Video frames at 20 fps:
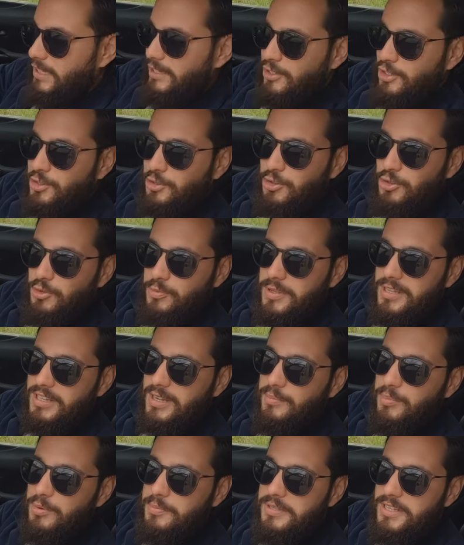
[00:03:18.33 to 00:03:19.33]
je suis peut-être
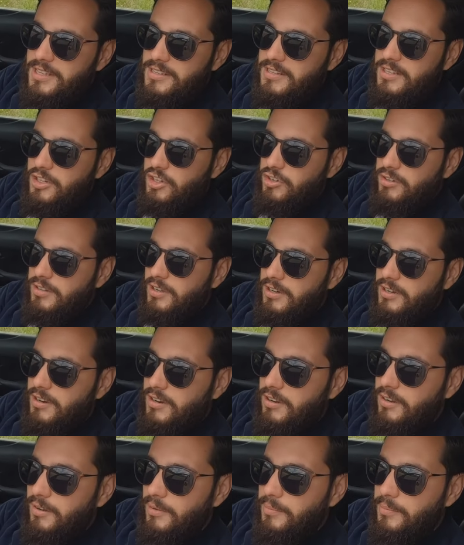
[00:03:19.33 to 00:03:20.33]
un peu biaisé, je suis d'accord.